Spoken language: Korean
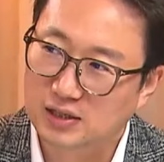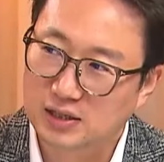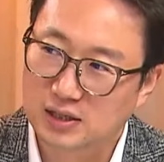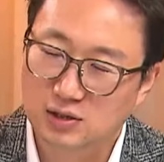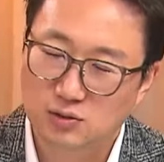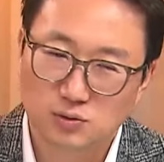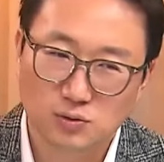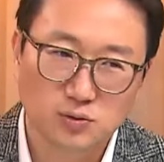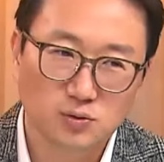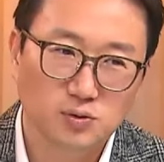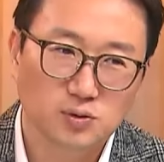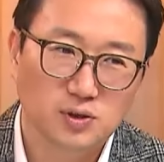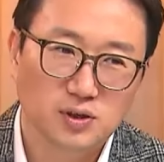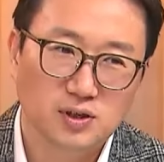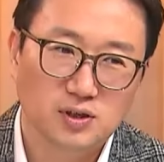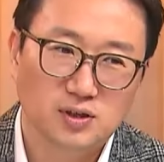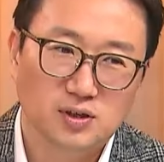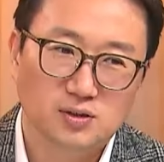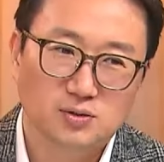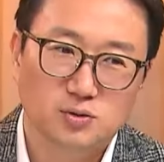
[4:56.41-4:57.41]
그리고
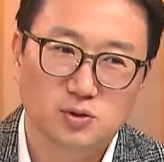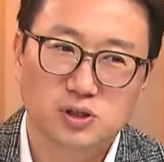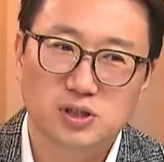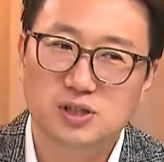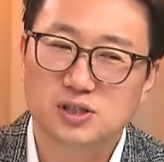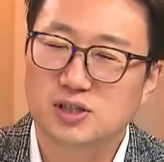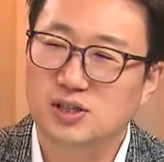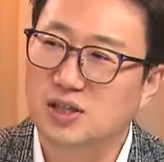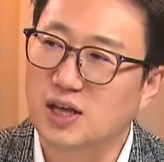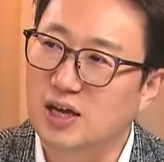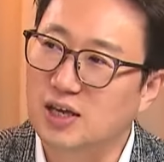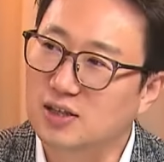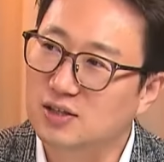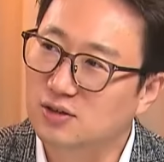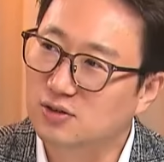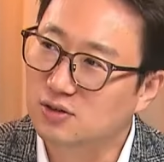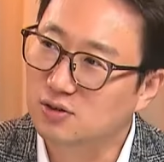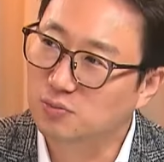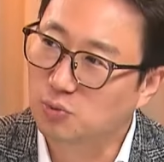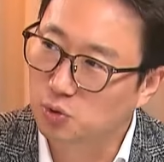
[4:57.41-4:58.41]
또 실제
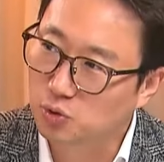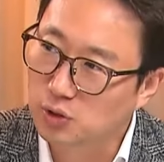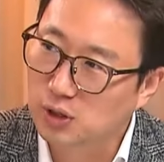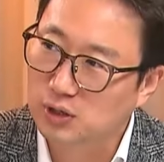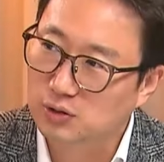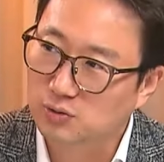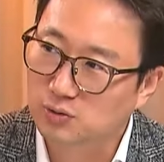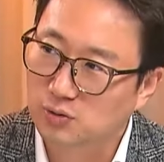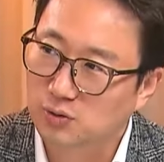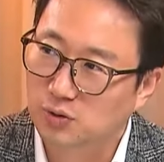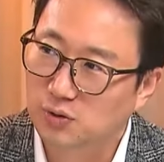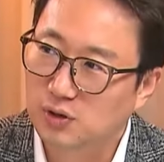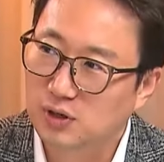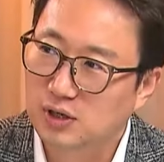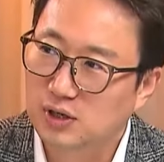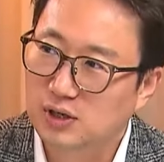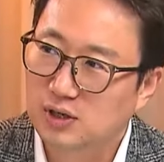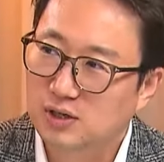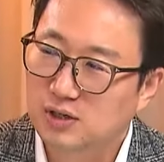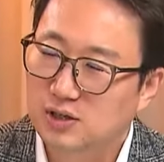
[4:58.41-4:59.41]
데이터를 보더라도
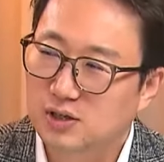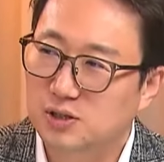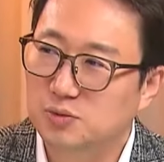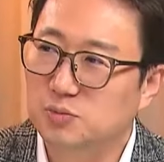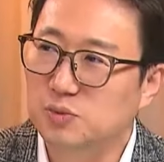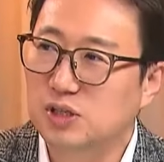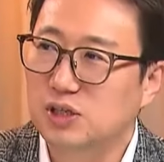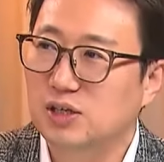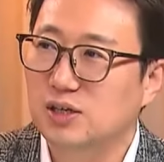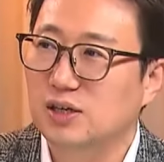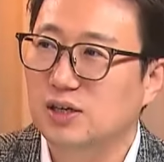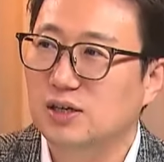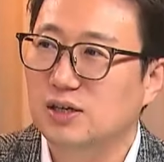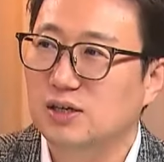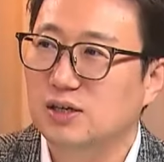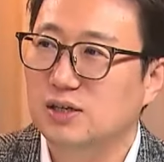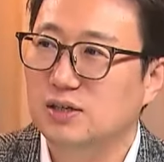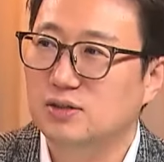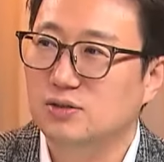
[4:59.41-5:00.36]
금리가